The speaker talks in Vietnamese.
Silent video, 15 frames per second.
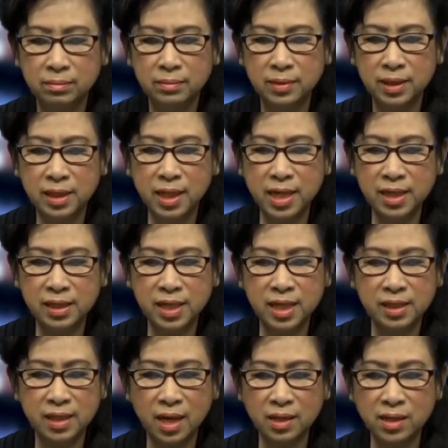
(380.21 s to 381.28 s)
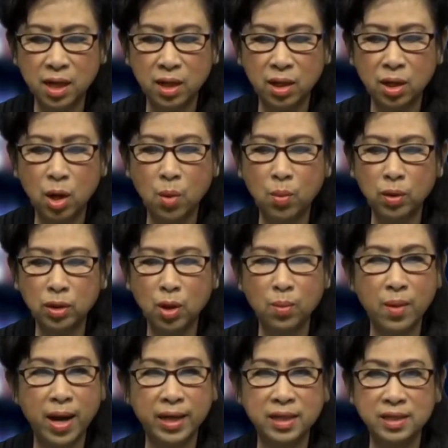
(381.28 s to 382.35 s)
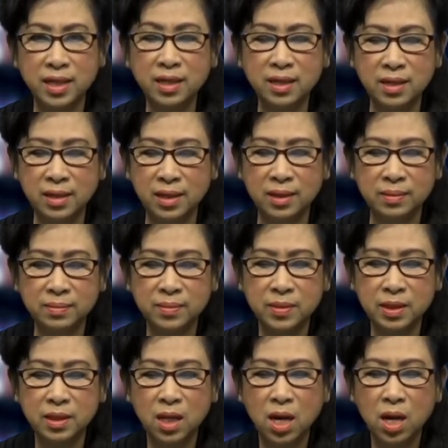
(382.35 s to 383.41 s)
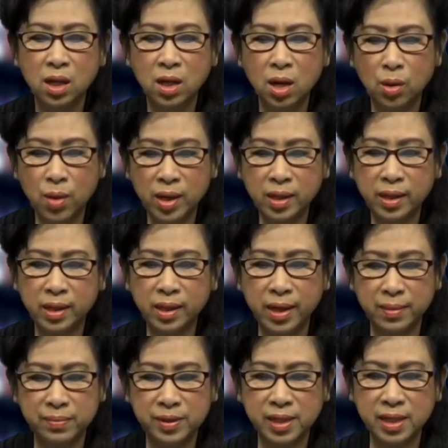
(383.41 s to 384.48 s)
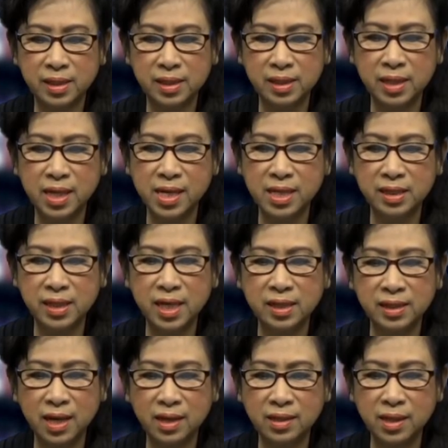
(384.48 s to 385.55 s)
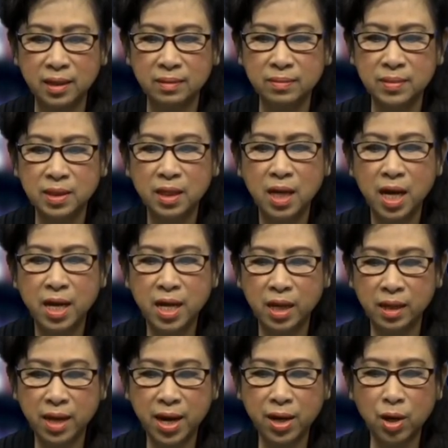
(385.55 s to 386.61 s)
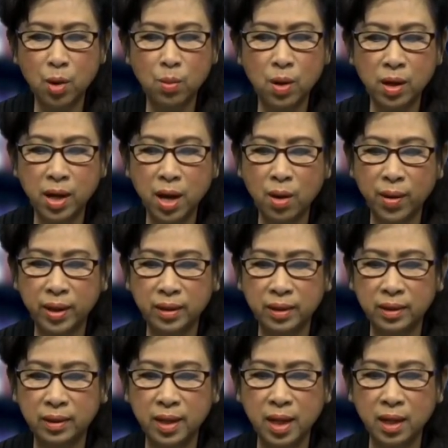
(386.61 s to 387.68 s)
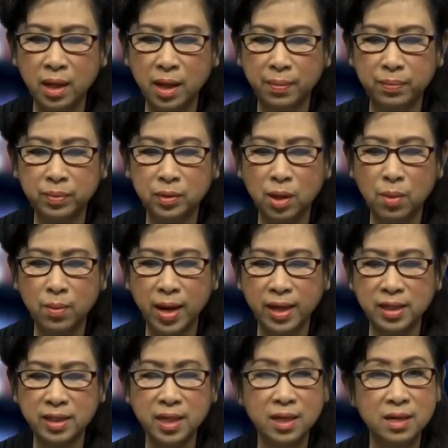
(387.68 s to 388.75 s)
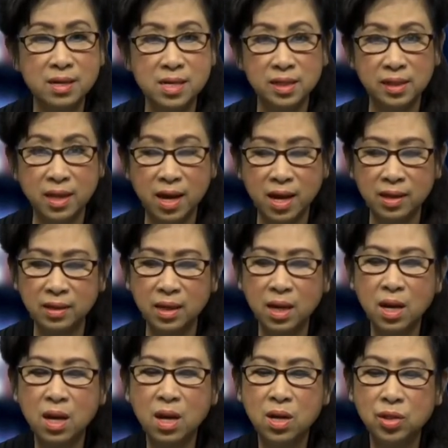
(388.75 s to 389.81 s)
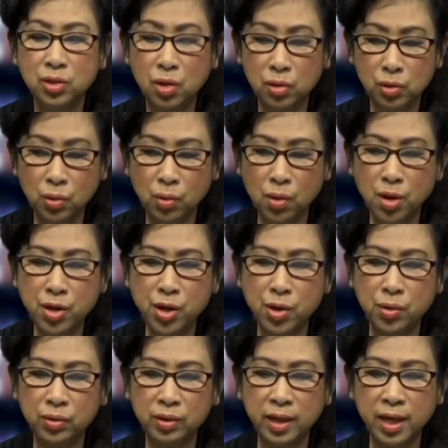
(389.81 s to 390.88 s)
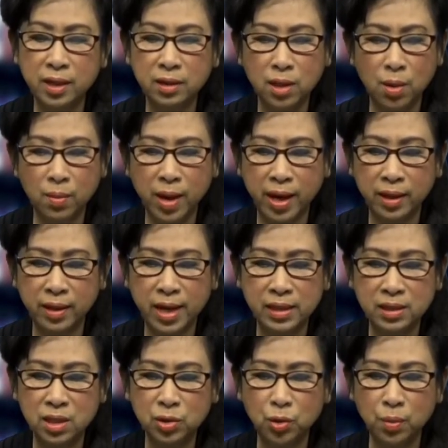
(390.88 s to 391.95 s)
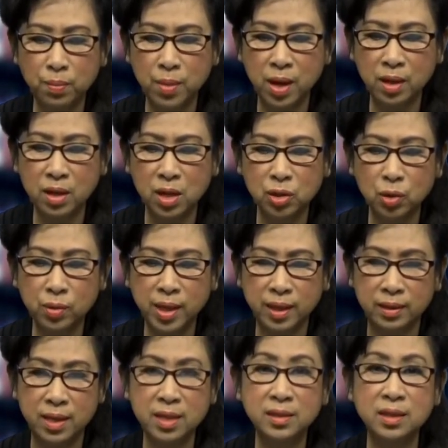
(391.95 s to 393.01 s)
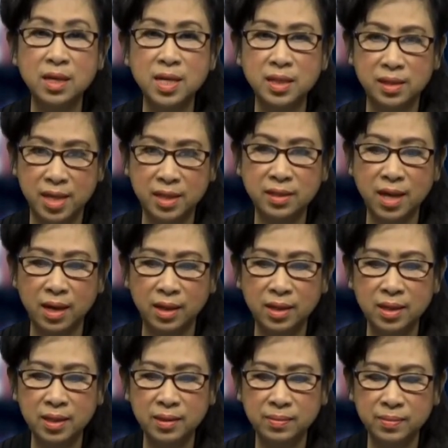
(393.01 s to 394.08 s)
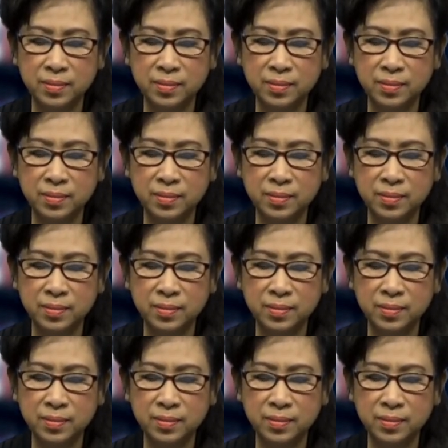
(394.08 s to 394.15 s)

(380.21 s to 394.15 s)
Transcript: CDC xác nhận không có thông hành trích ngừa. Cơ quan kiểm dịch CDC xác nhận hiện nay không có kế hoạch thiết lập thông hành trích ngừa gì hết, cho dù có nhiều tin thông hành này sẽ giúp mở cửa du lịch thế giới dễ dàng hơn.